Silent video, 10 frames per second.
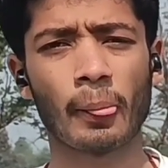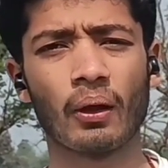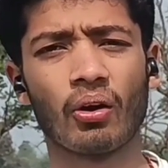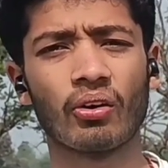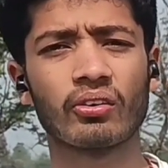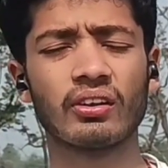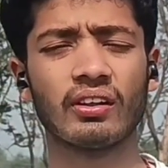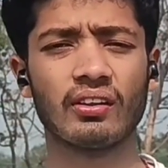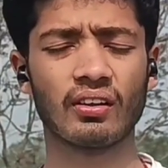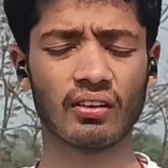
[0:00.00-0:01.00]
और
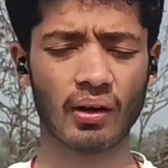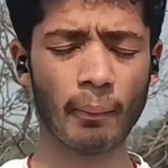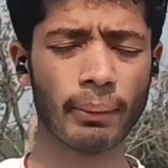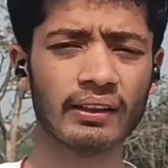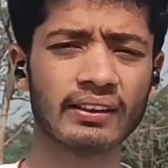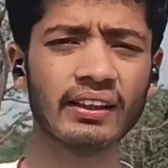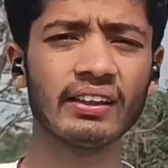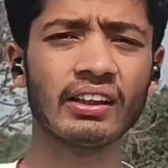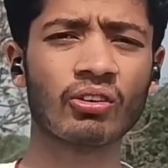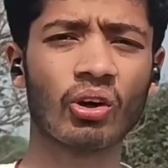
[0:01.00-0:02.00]
अब बात करें
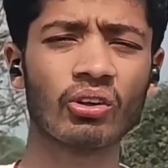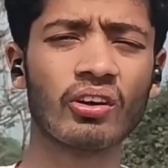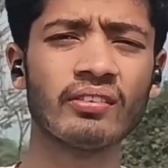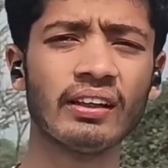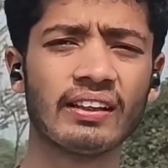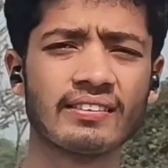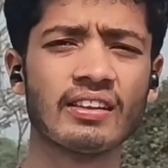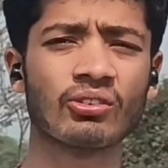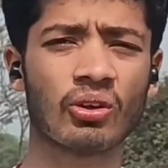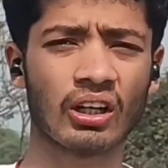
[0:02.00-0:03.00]
ये कौन कौन से
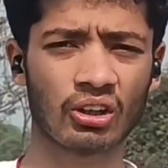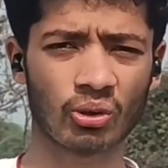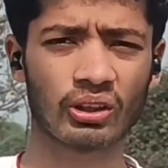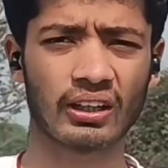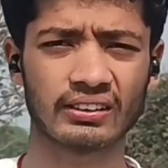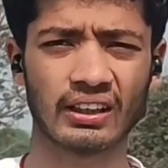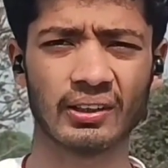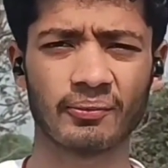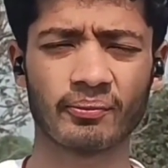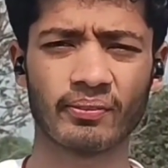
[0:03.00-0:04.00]
डिजीज़ को कंट्रोल करता
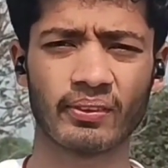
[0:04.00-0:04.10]
है